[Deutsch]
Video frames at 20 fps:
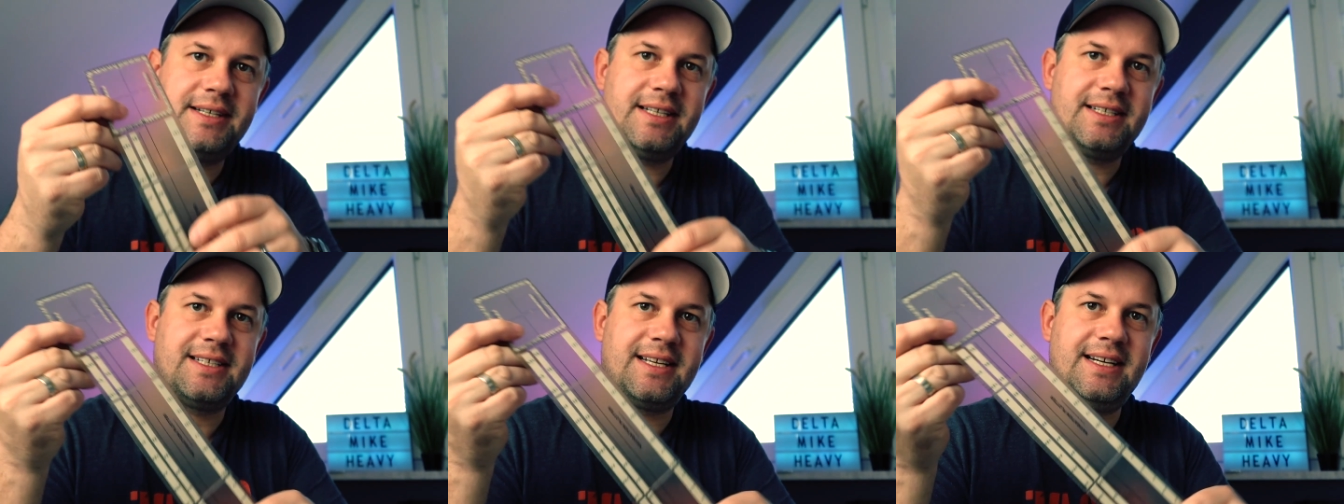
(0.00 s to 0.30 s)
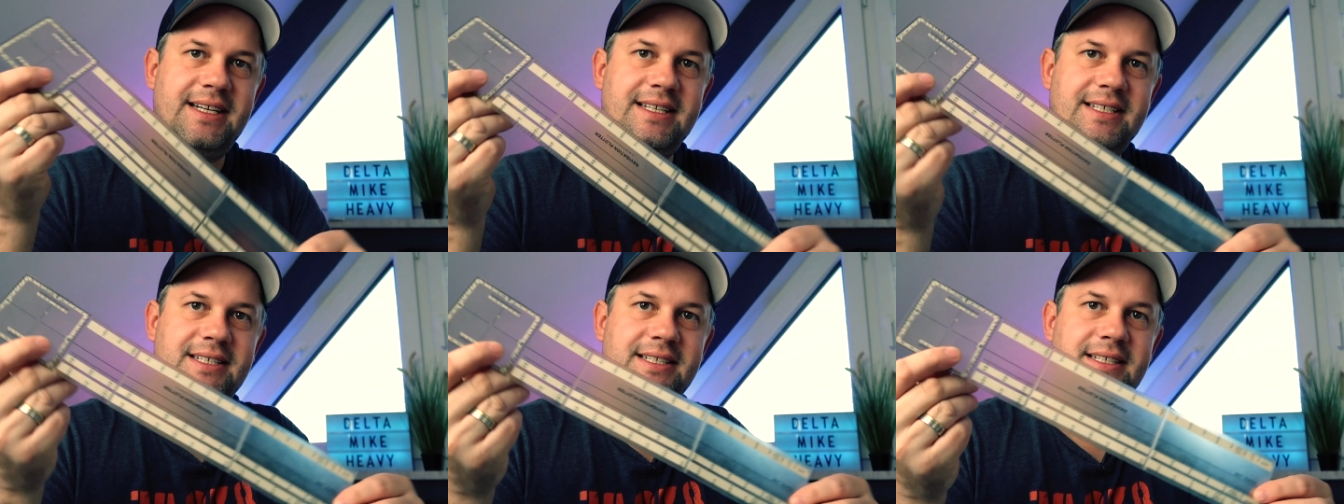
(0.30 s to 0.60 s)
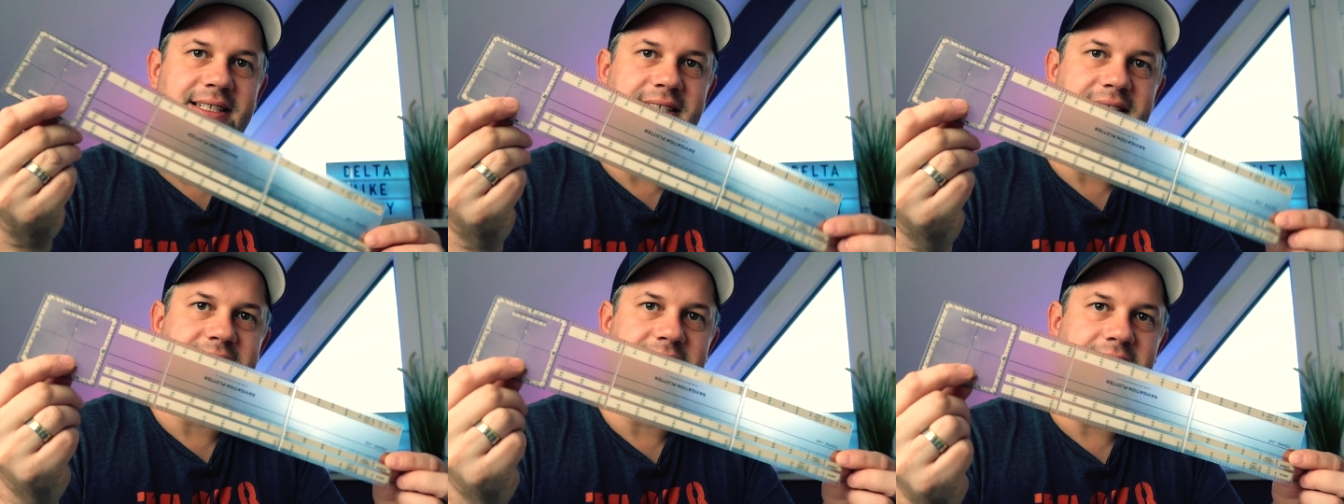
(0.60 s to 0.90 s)
Das heißt,
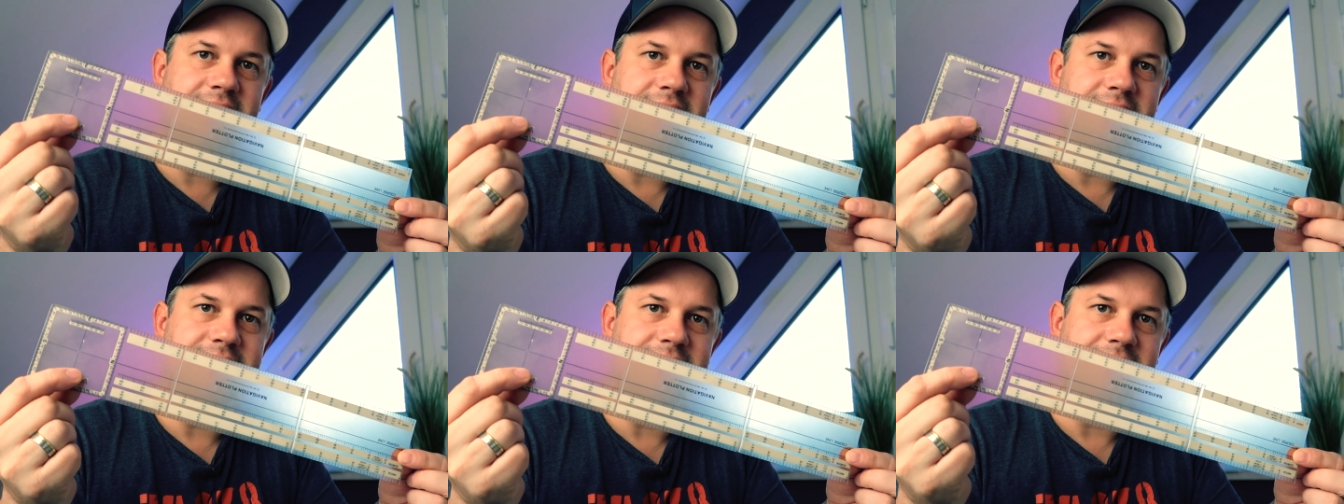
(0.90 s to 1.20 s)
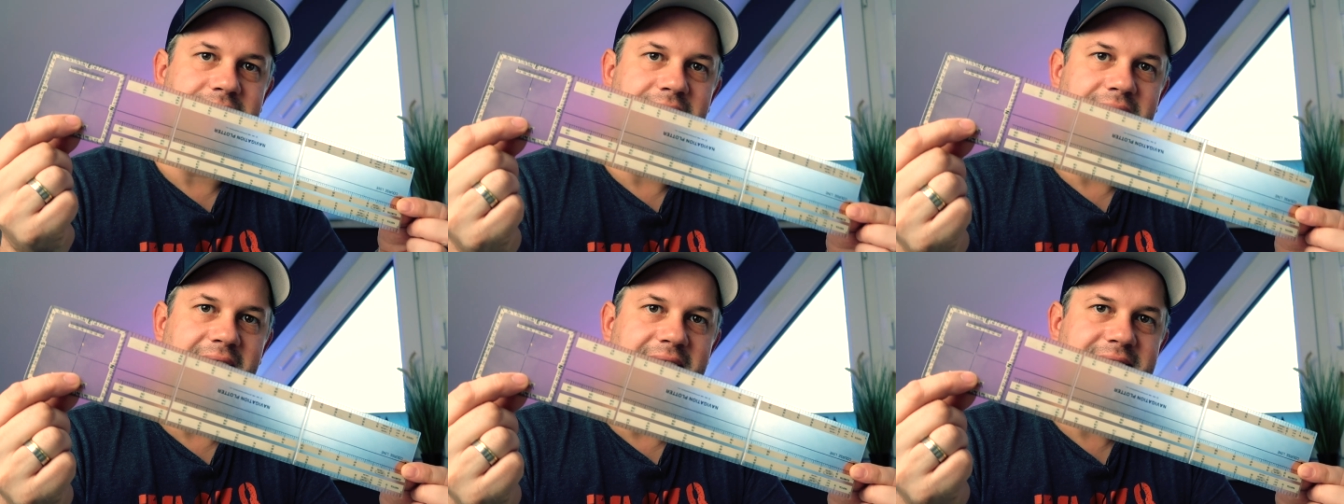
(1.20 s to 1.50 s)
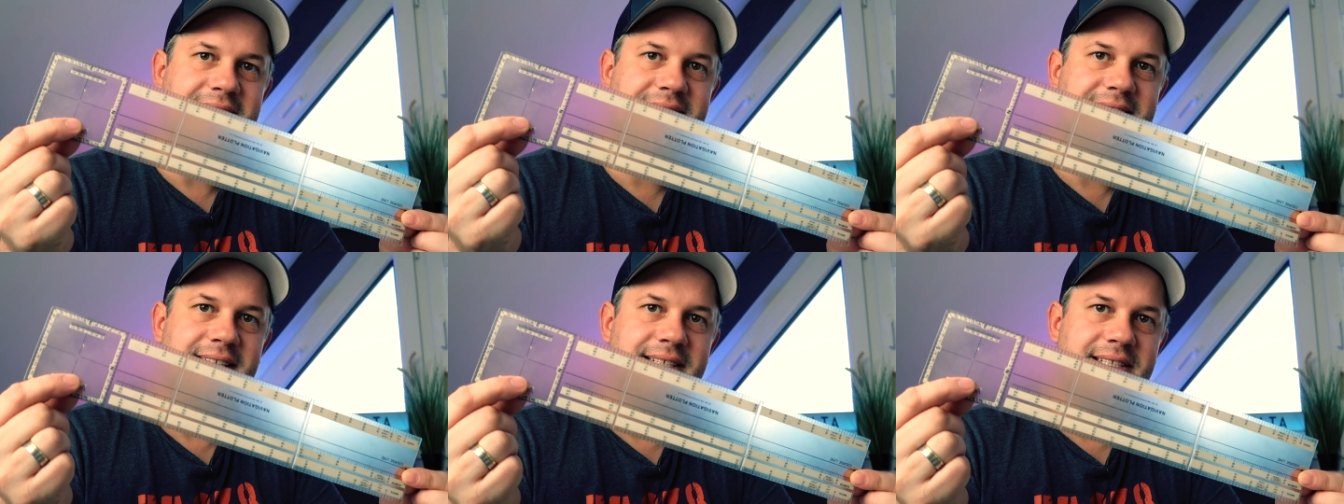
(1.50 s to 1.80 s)
dieses Teil ist
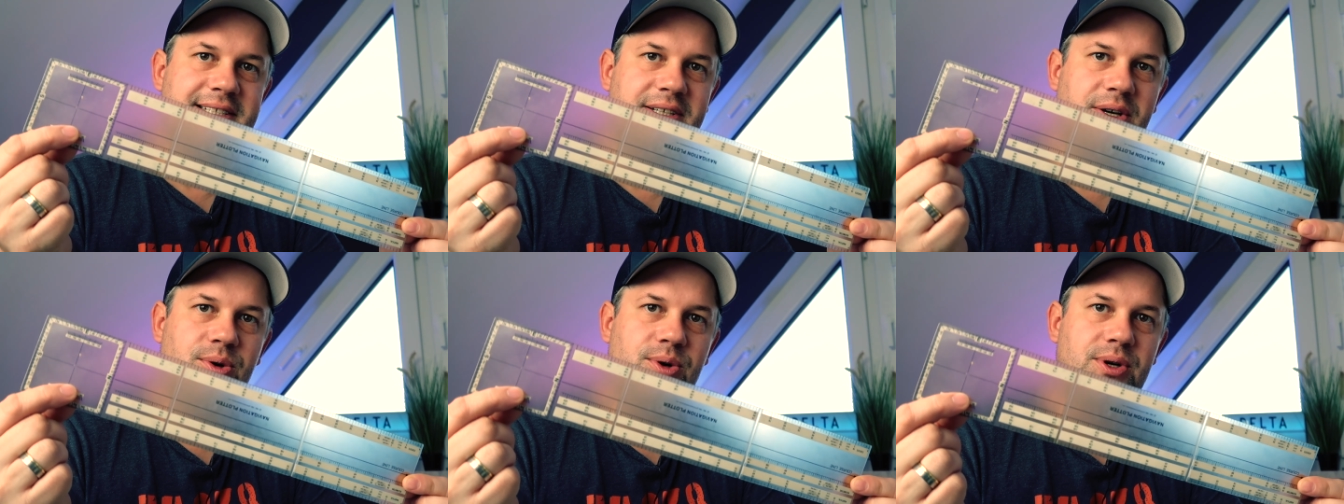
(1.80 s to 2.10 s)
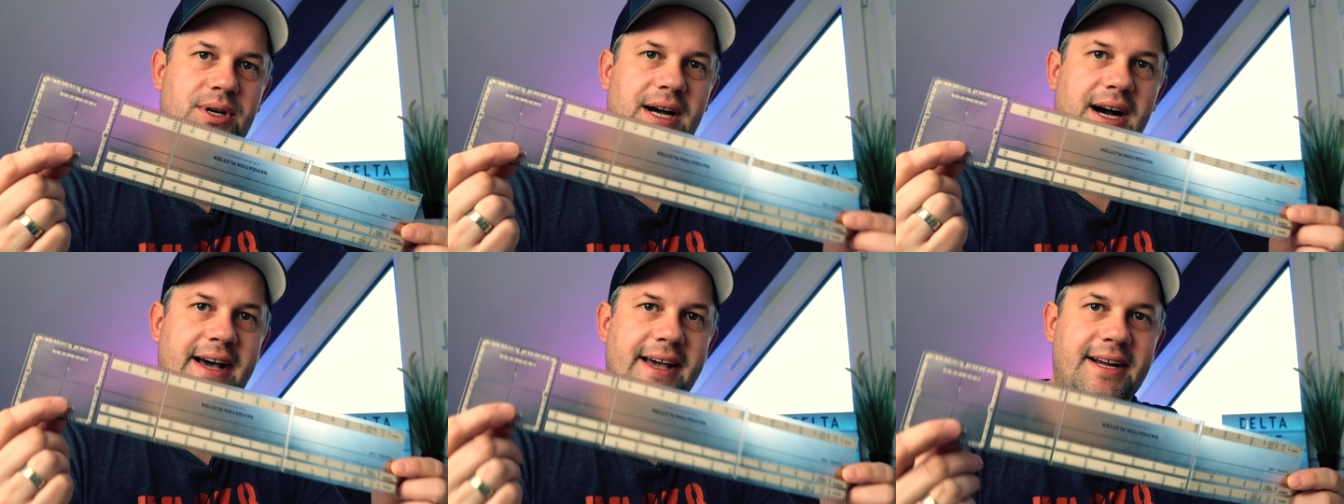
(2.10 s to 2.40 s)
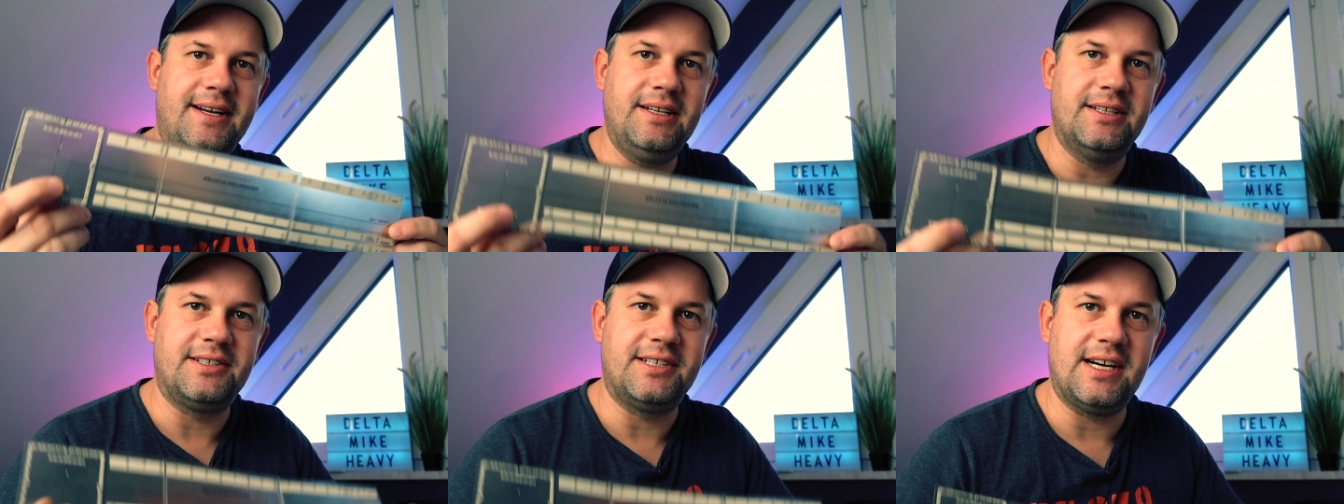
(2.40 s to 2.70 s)
gleichzeitig auch
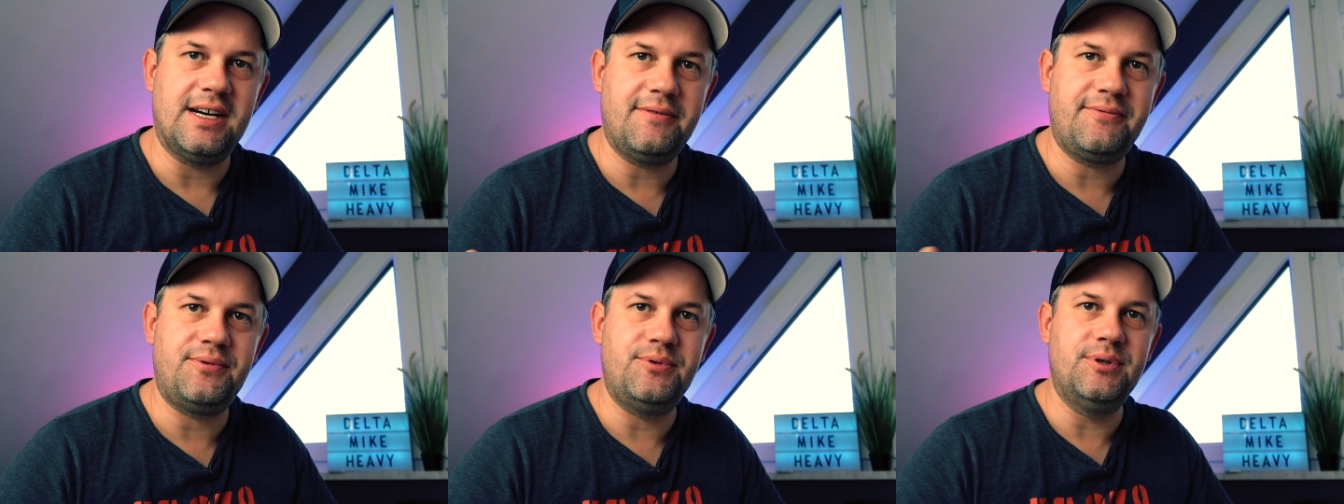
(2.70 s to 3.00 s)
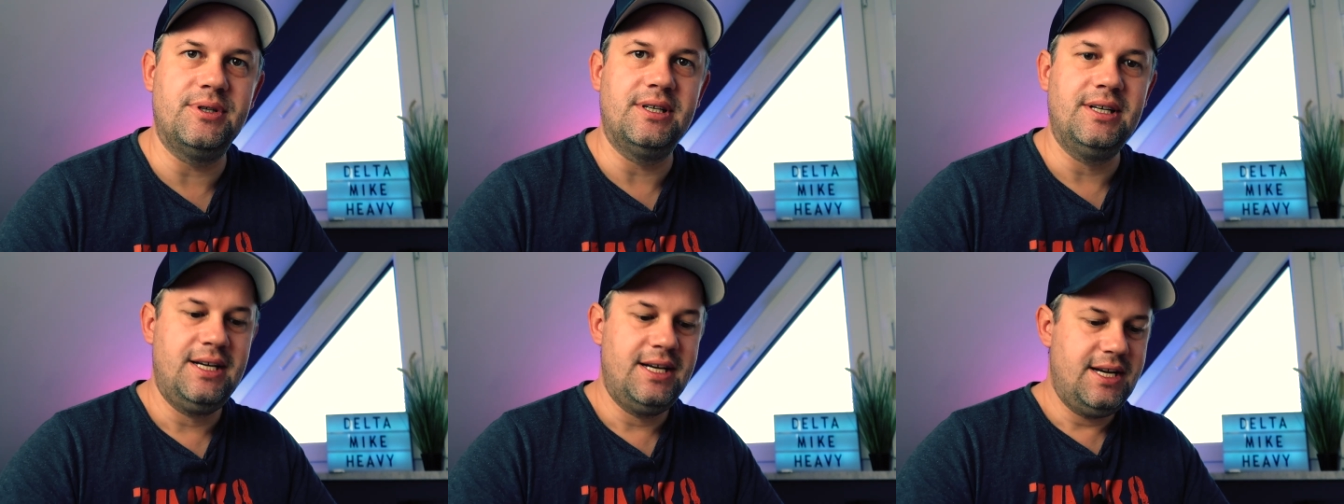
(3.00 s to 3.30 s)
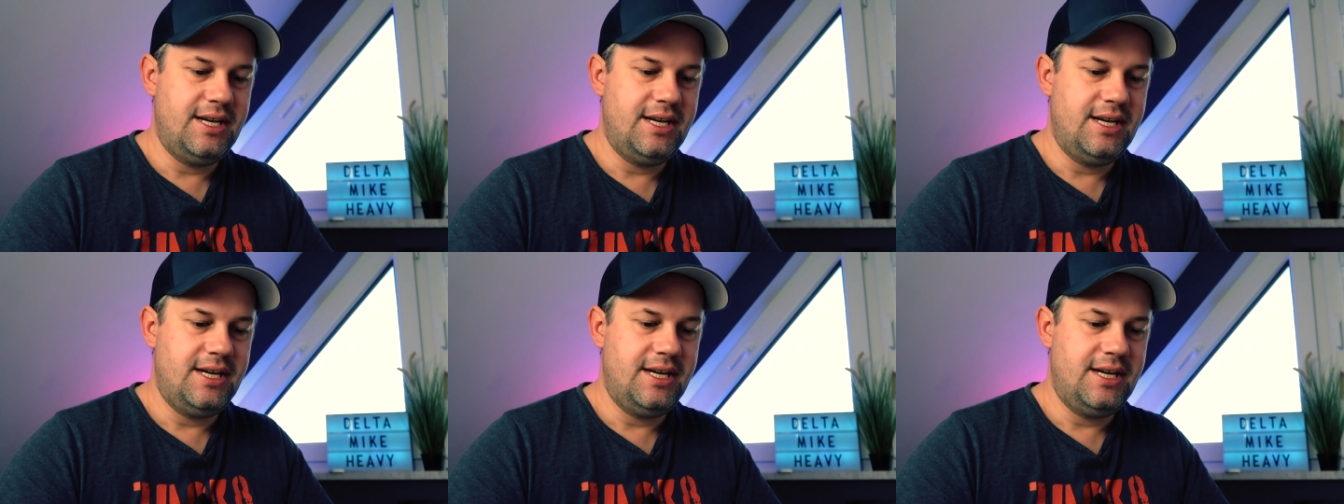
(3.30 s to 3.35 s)
geeignet dafür,